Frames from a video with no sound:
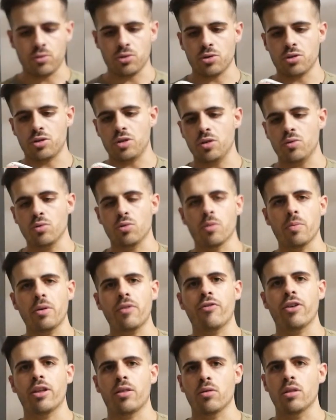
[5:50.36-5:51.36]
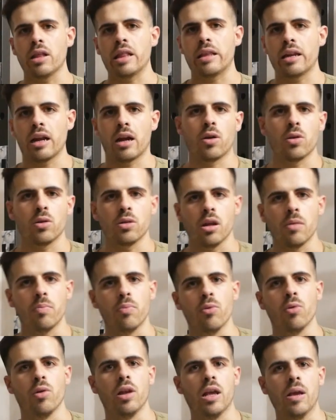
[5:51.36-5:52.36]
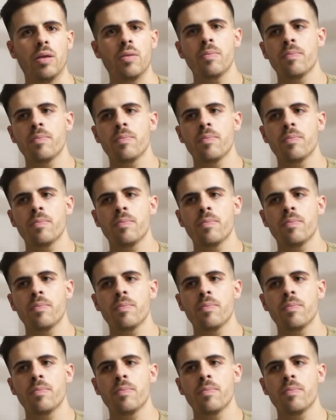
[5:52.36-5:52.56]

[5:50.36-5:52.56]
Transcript: un sostituto perfetto del triangolo del pulley.